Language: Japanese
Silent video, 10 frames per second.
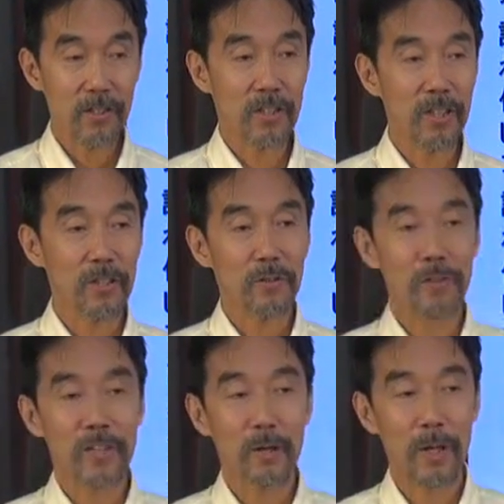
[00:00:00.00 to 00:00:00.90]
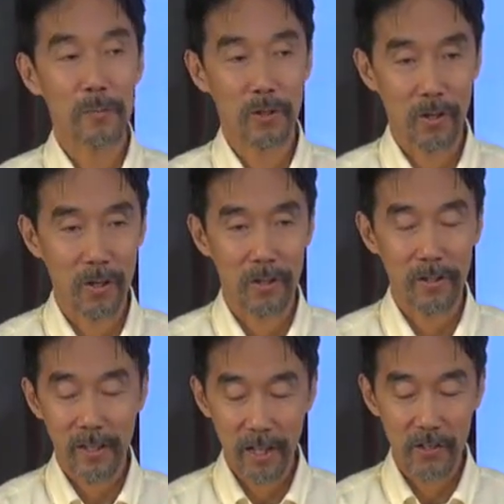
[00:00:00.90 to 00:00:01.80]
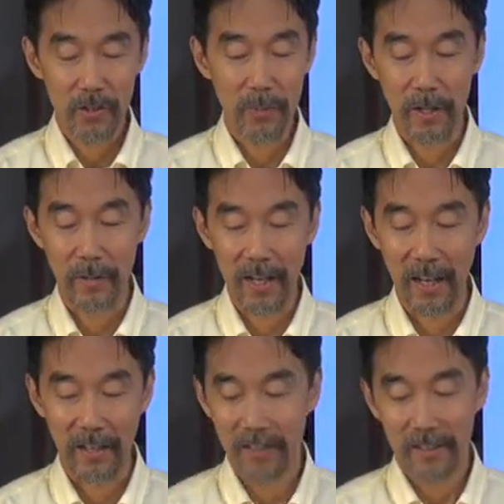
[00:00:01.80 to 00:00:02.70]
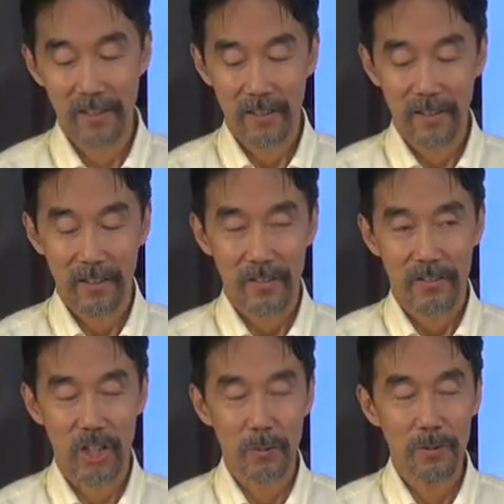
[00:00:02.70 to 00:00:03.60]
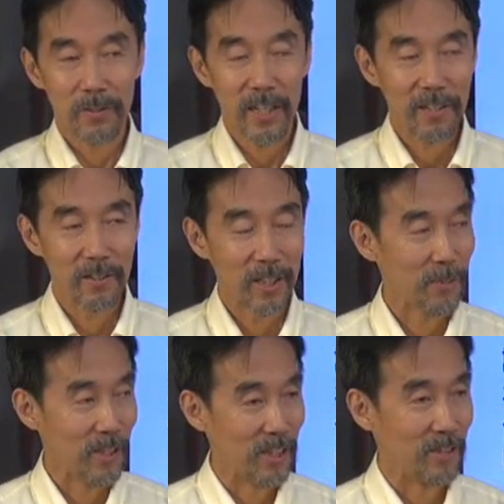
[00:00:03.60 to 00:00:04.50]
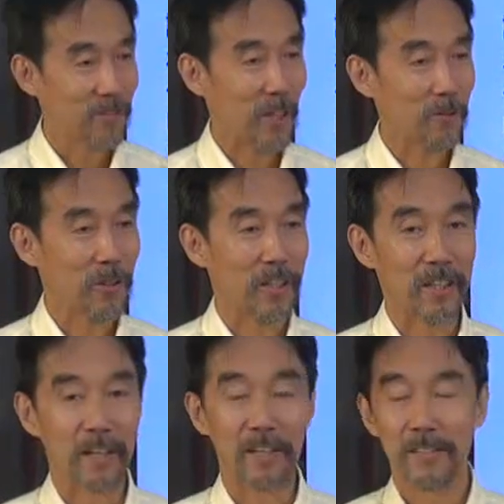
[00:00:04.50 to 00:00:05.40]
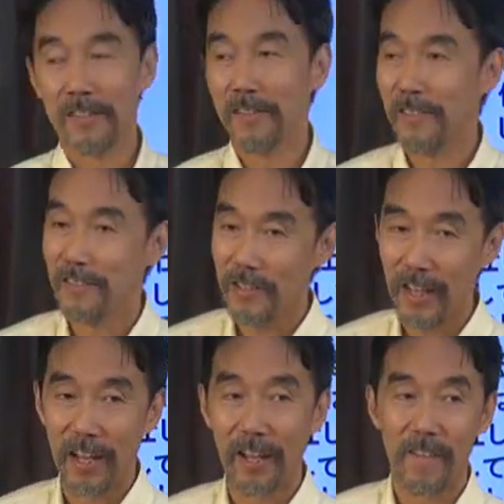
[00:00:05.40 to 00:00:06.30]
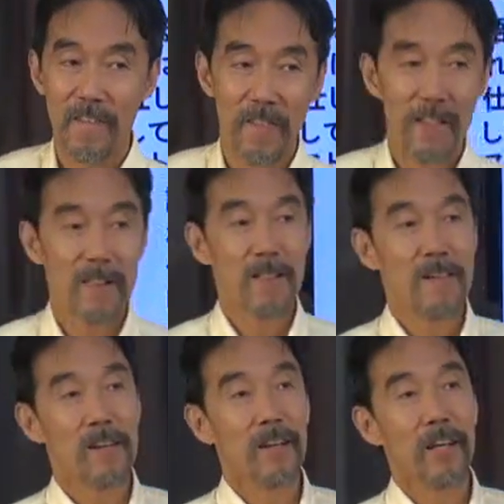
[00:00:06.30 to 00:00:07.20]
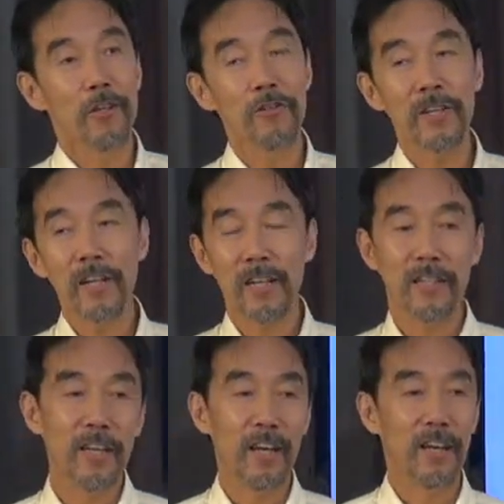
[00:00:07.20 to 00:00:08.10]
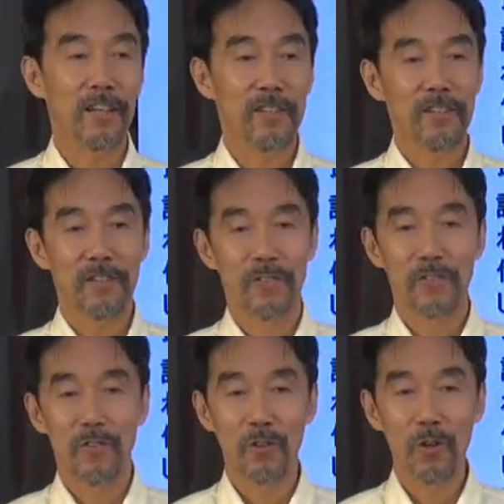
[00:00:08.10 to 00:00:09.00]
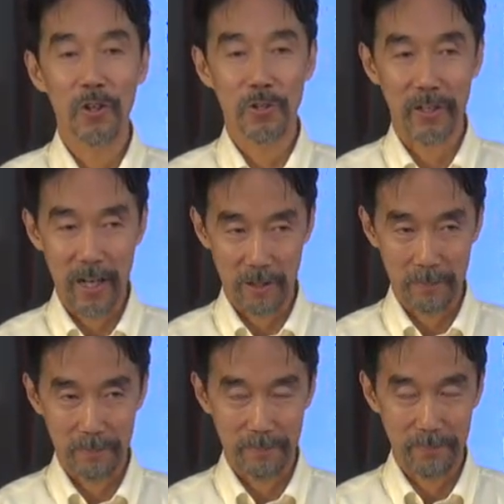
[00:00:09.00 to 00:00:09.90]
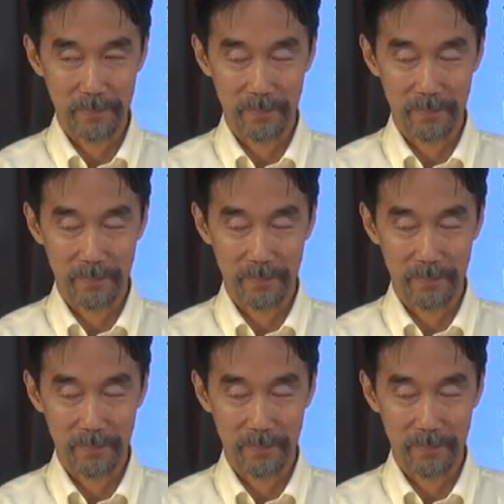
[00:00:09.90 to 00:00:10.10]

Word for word: ただしこの賜物カリスマは自分だけのために使うことはできないですね世の中で能力がある、